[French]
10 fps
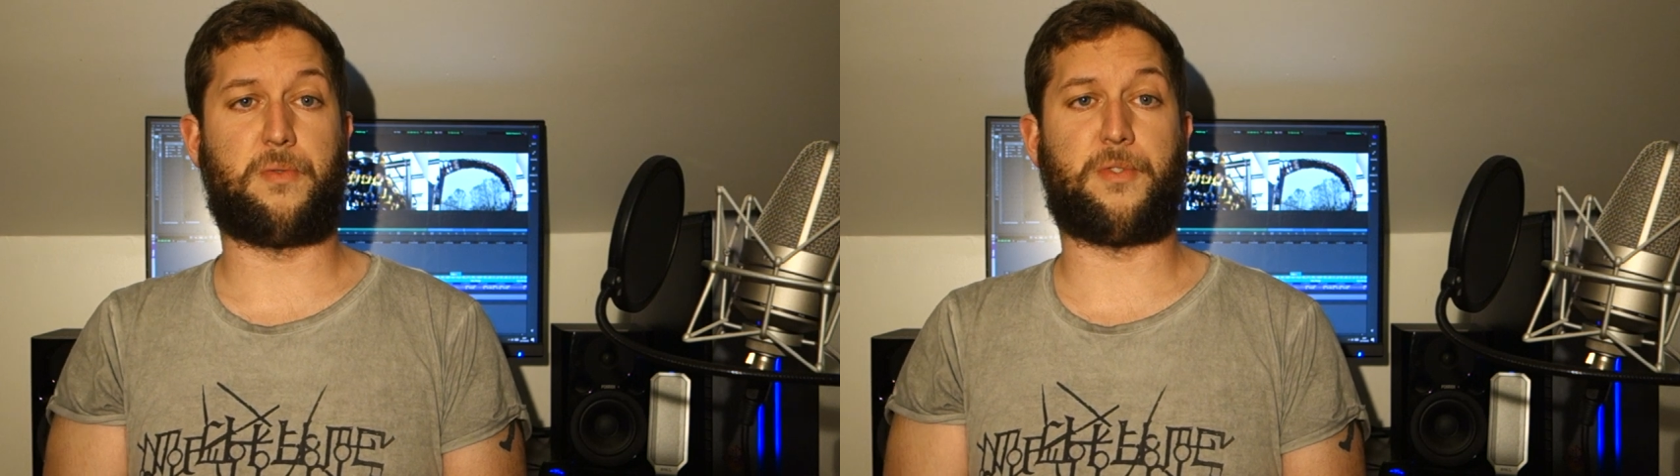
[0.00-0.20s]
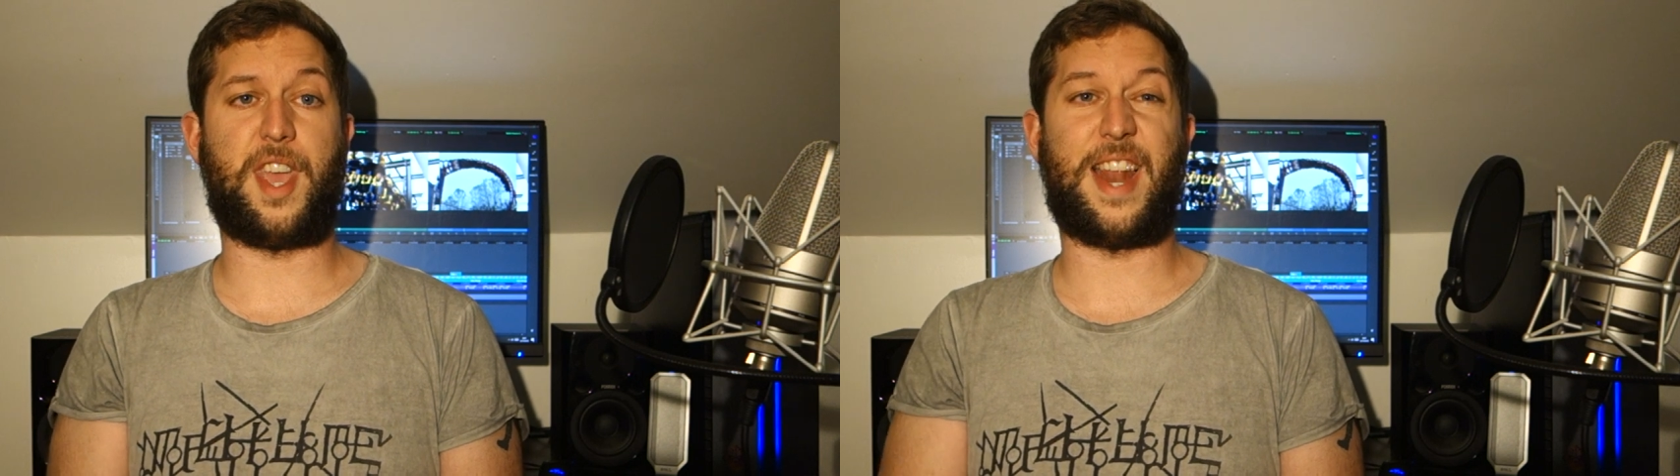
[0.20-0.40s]

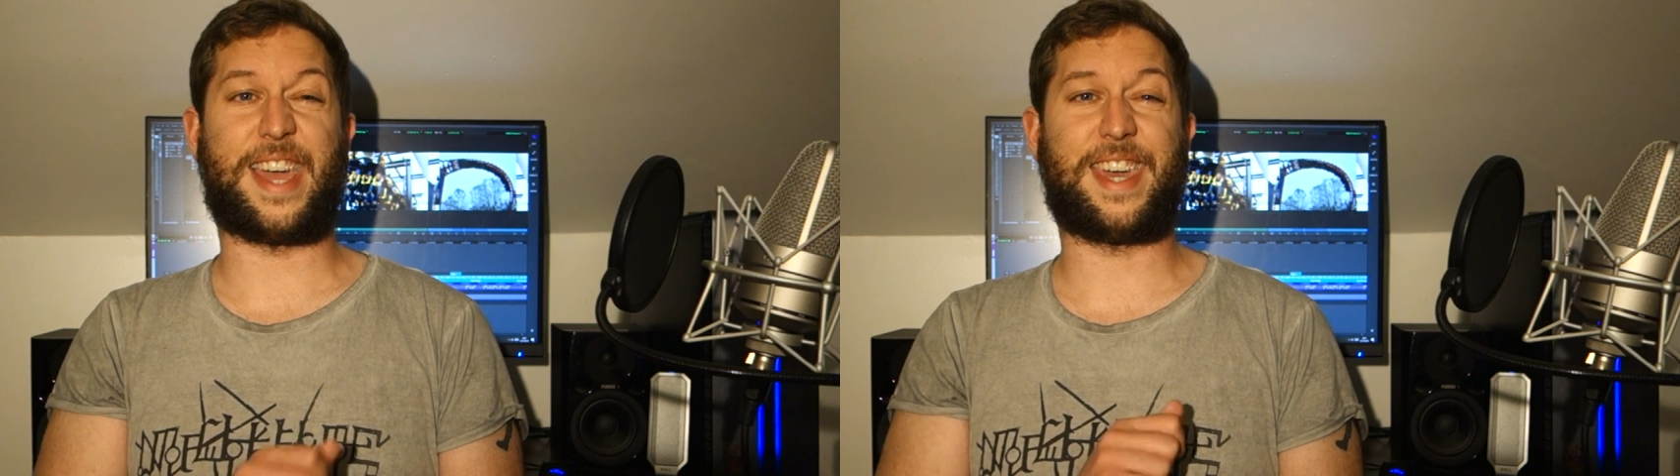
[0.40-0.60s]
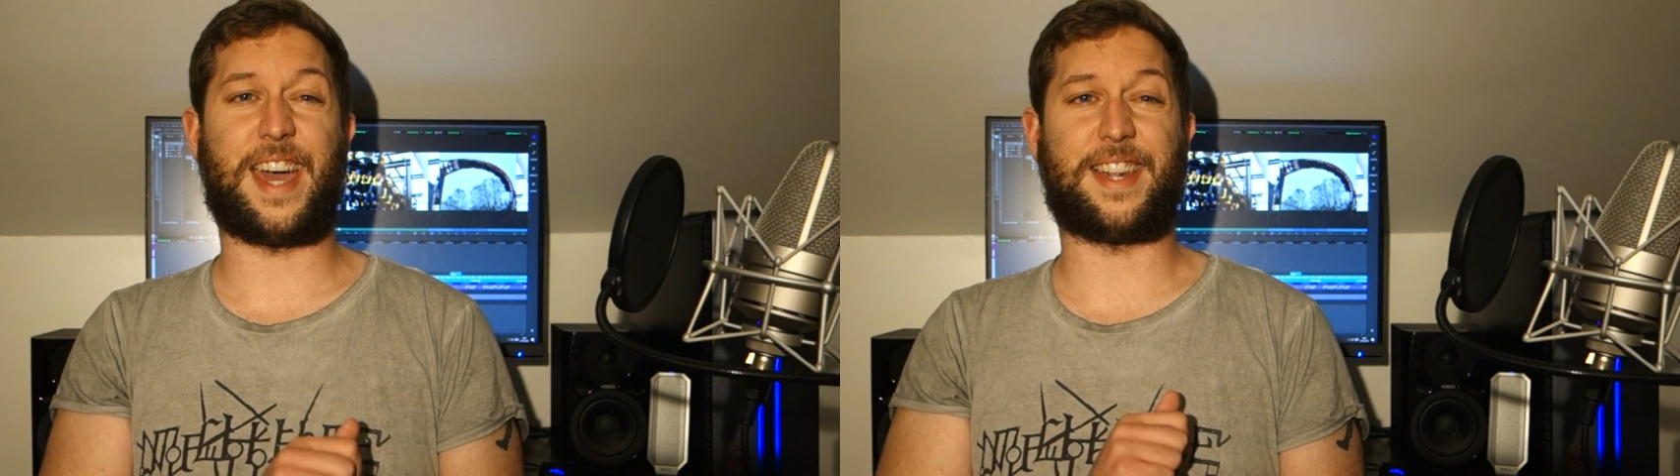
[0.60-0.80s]
vous voyez la
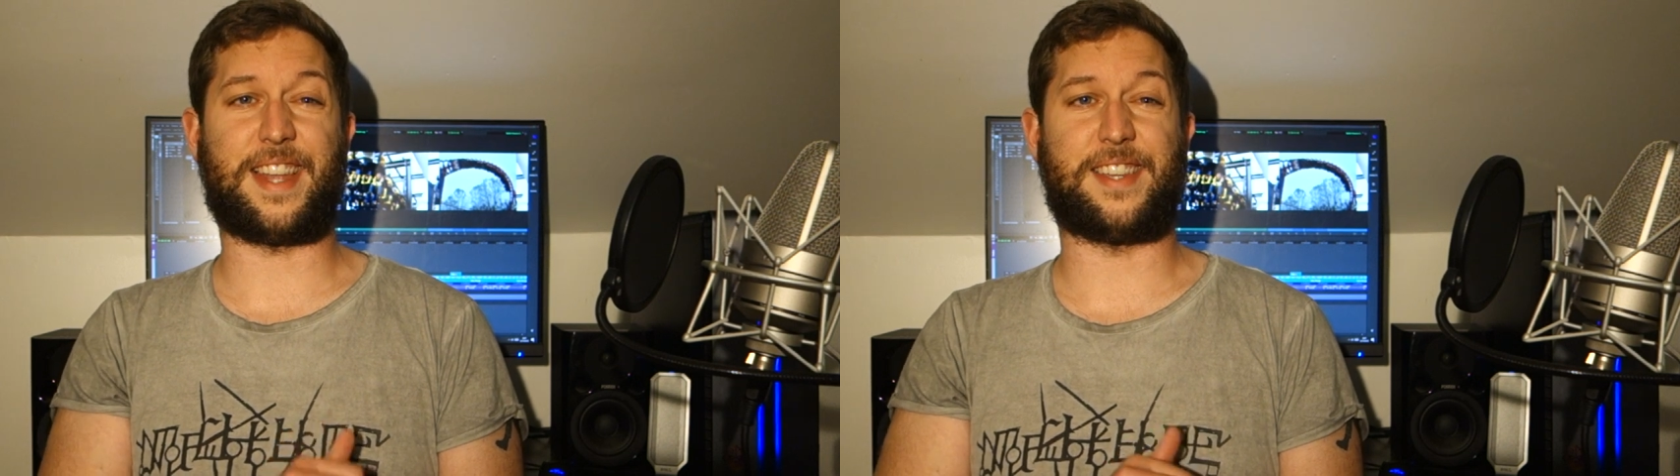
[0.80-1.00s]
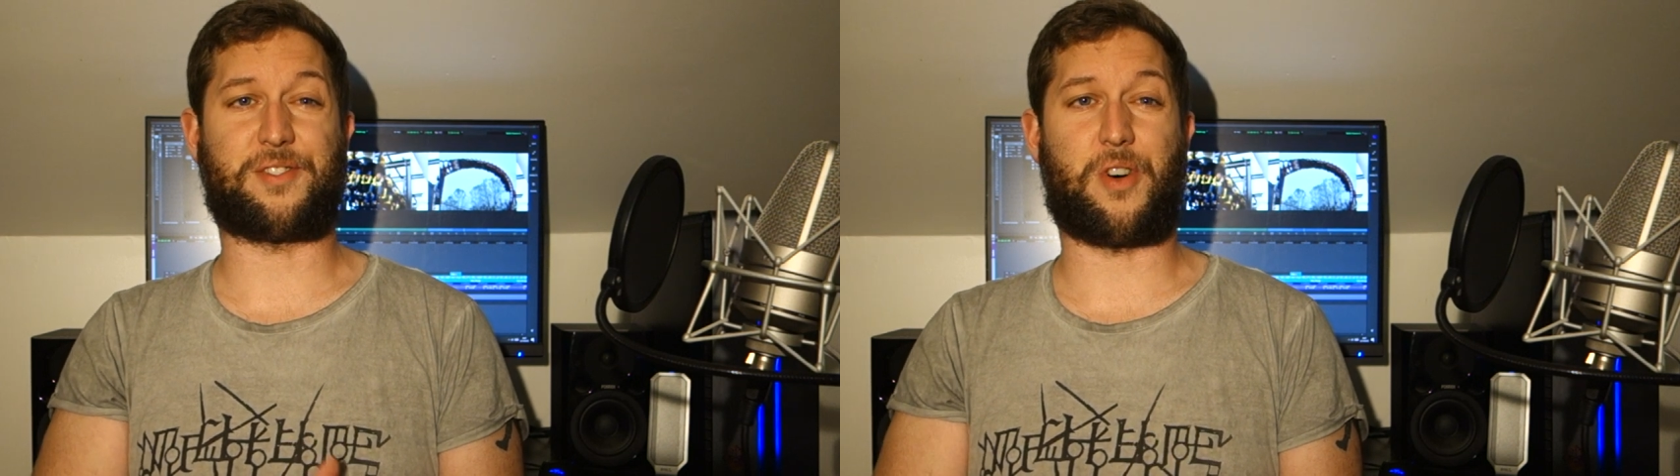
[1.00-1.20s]

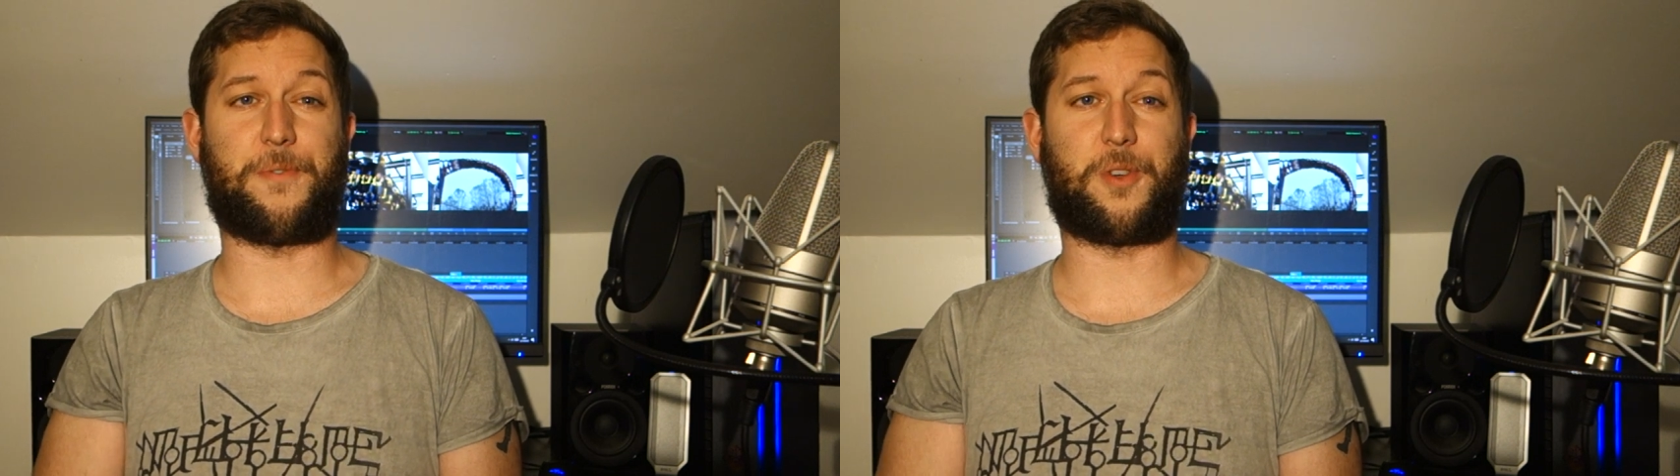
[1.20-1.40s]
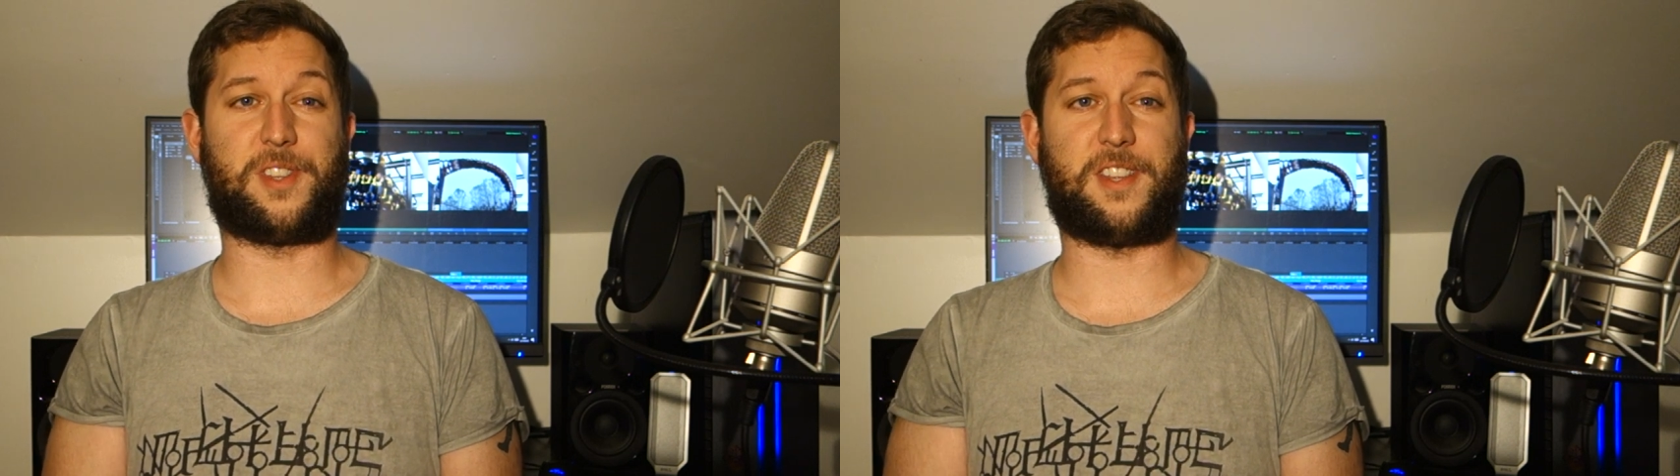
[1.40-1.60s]

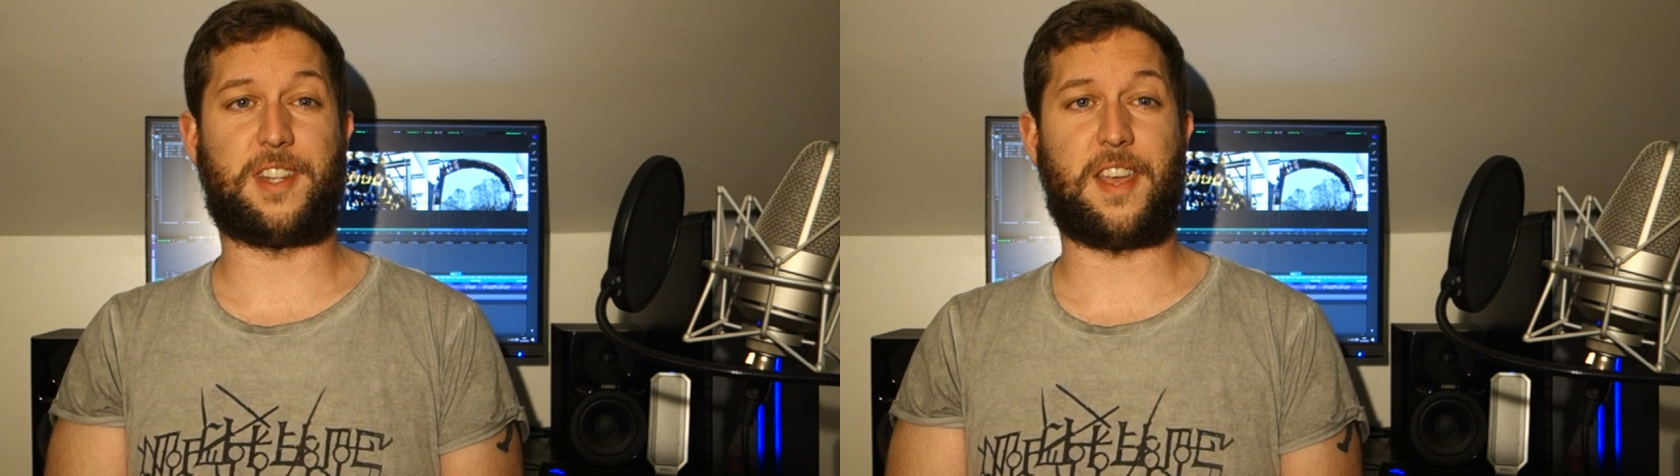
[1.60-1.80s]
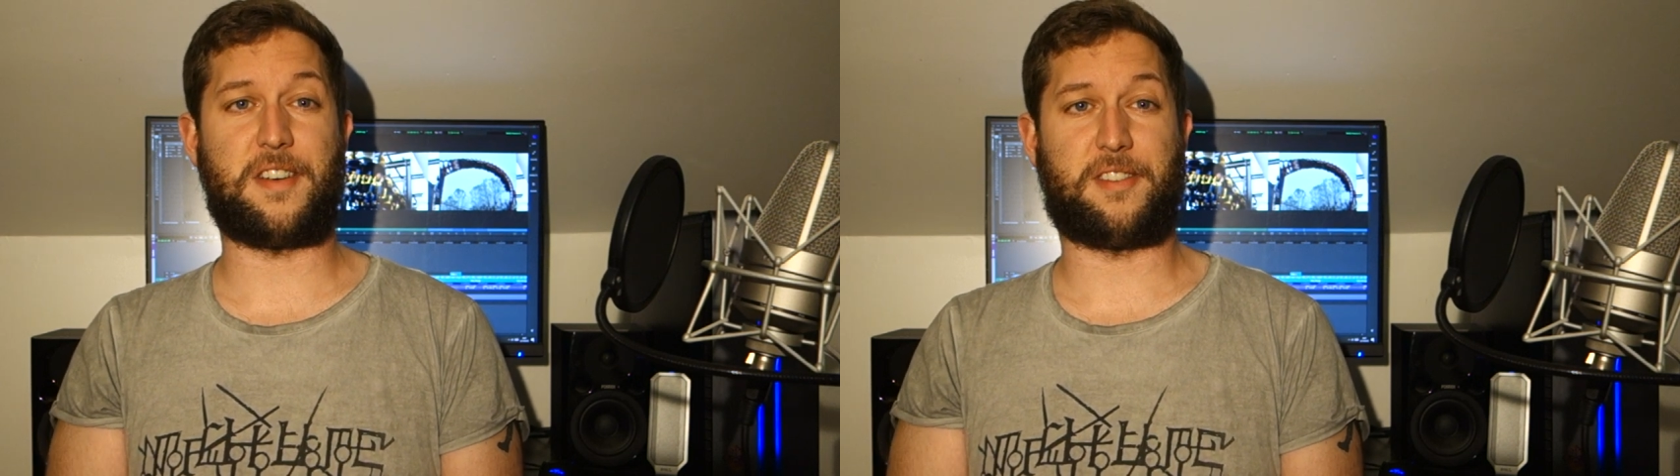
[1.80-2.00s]
catastrophe que
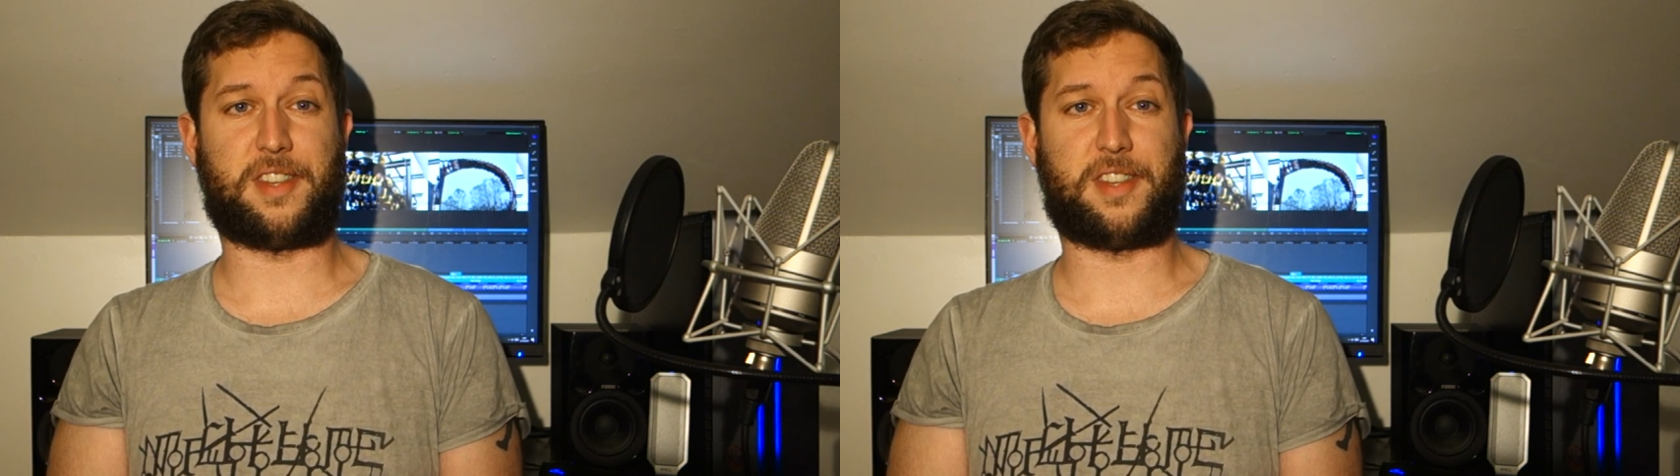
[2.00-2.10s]
c'était, hein.